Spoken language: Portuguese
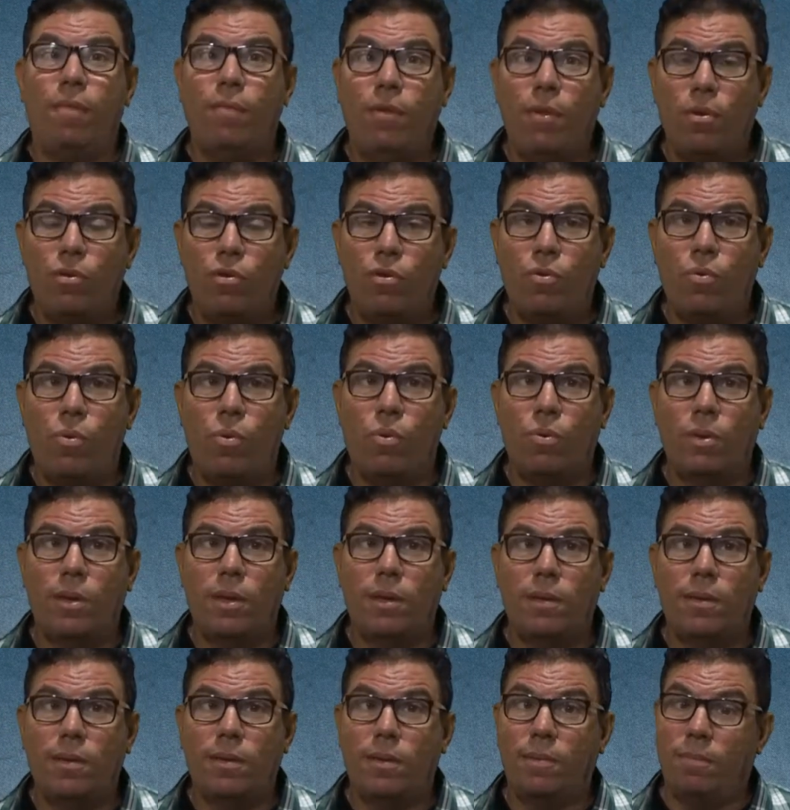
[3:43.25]
afinal de
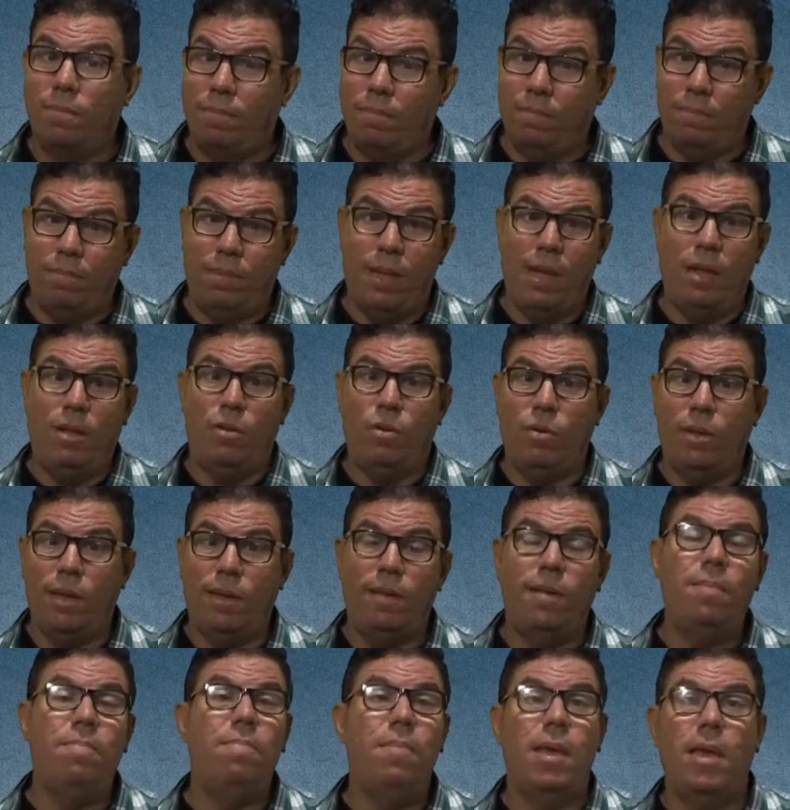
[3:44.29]
contas, dentro
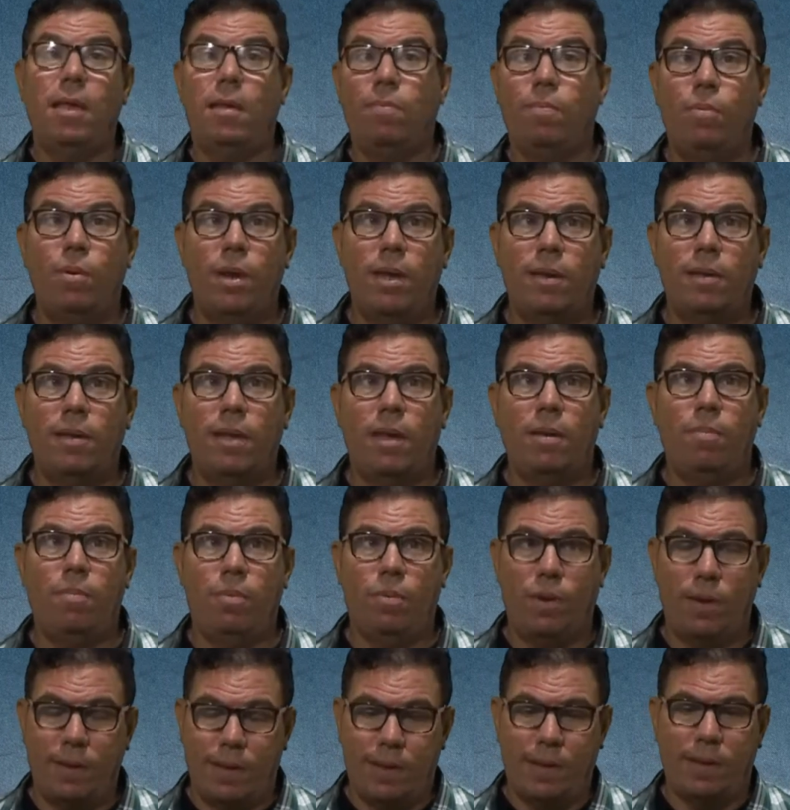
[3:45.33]
desse mês, por
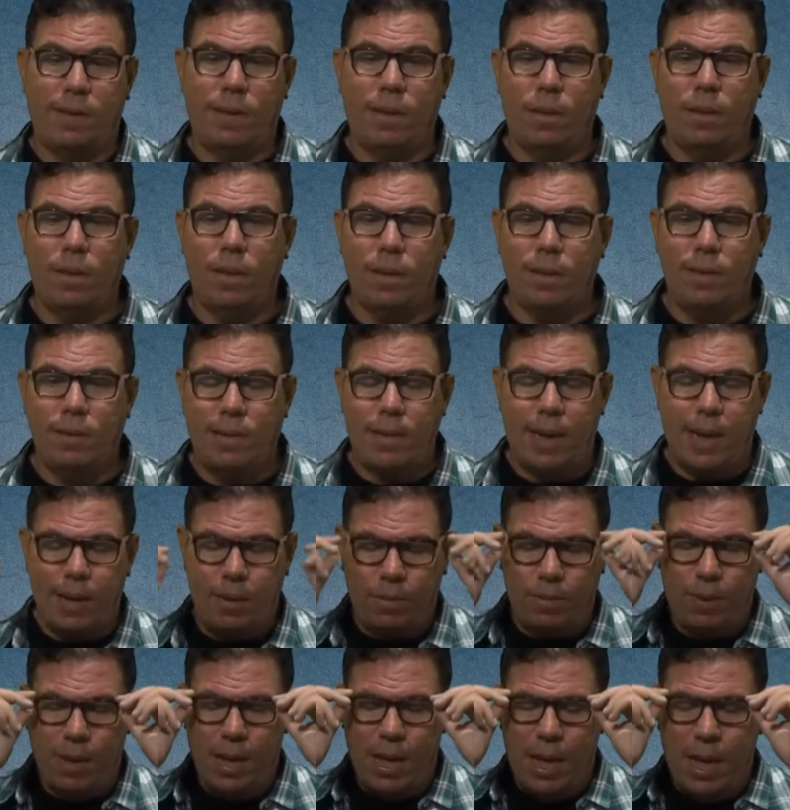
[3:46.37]
exemplo, que está sendo
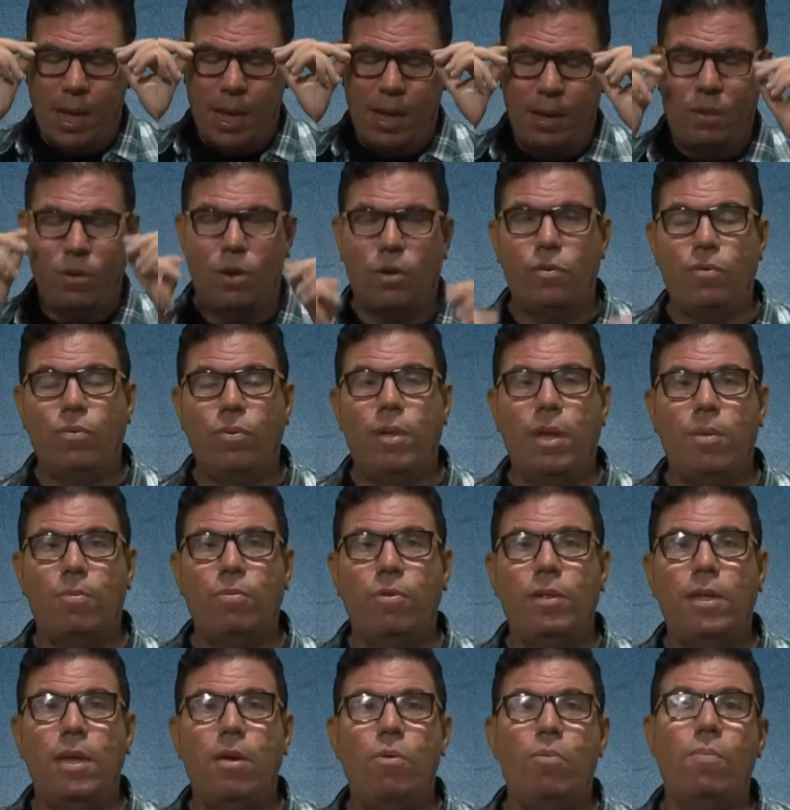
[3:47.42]
lançado, nós não
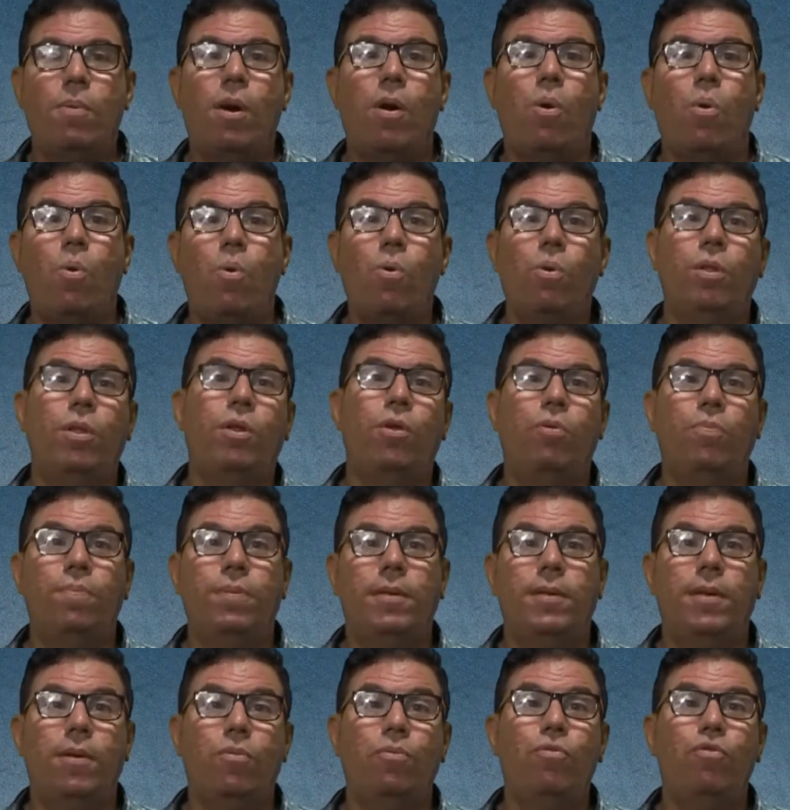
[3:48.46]
temos nenhuma outra
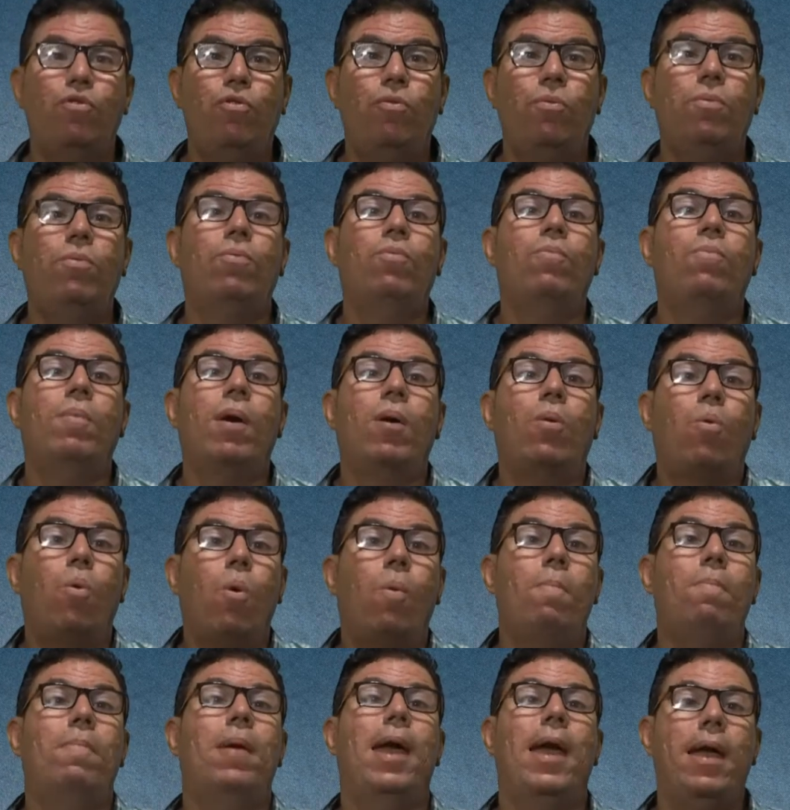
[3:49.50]
opção de uma
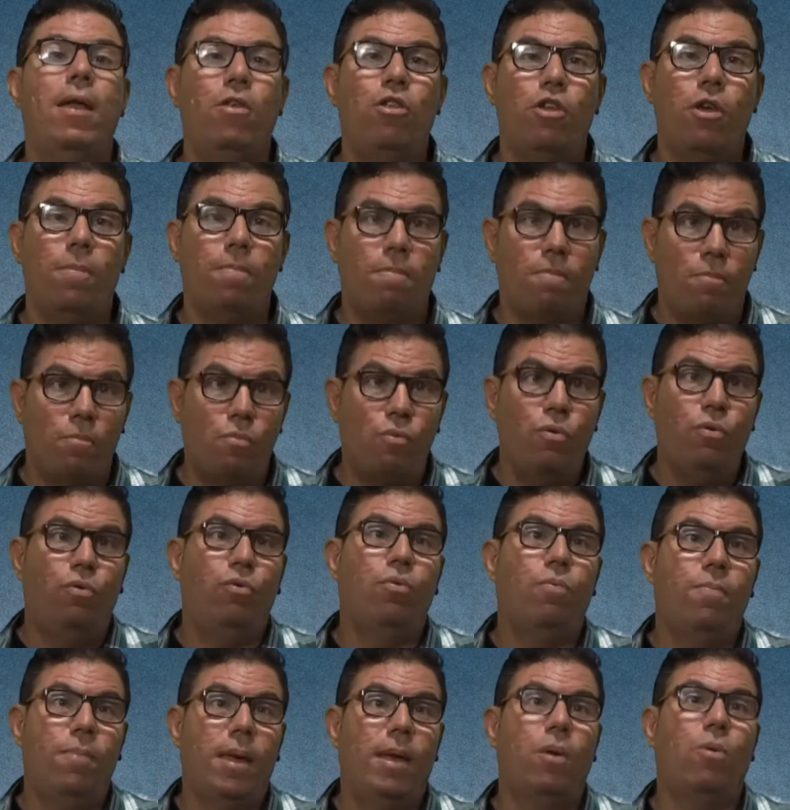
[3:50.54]
comédia
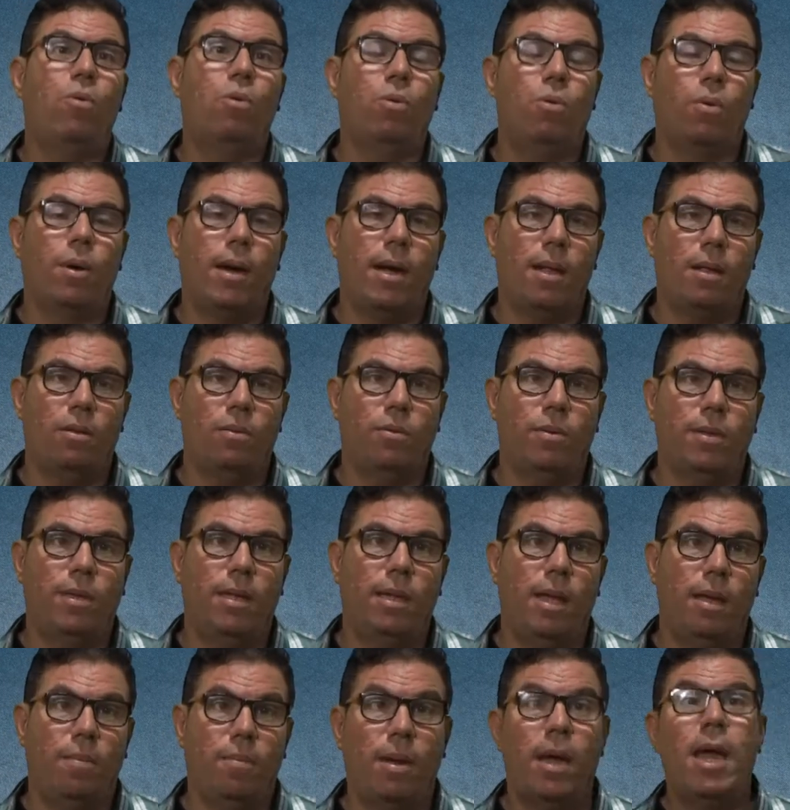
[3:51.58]
muito bem colocada no
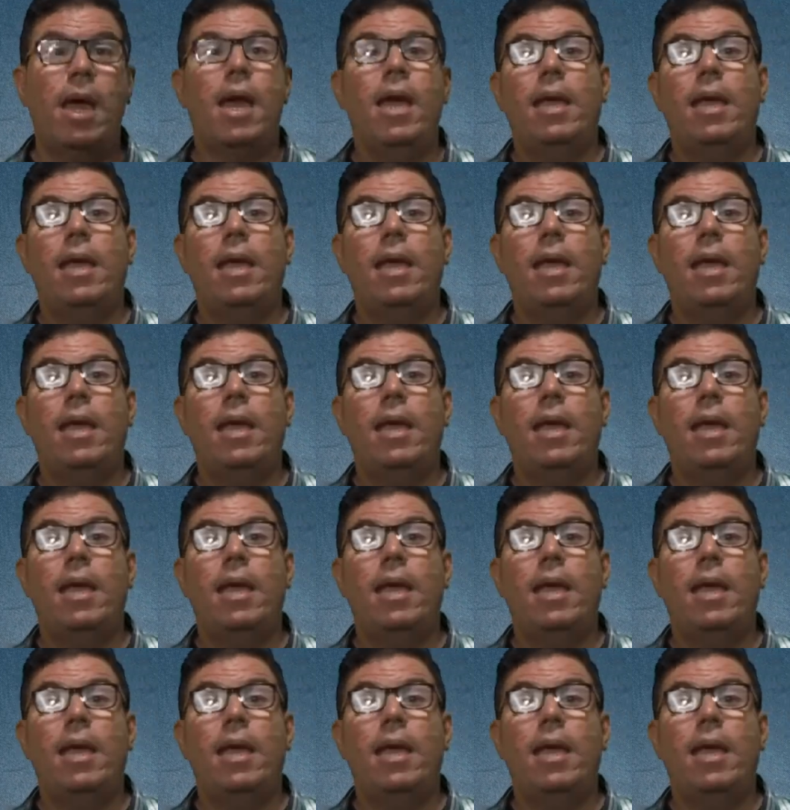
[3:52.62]
cinema.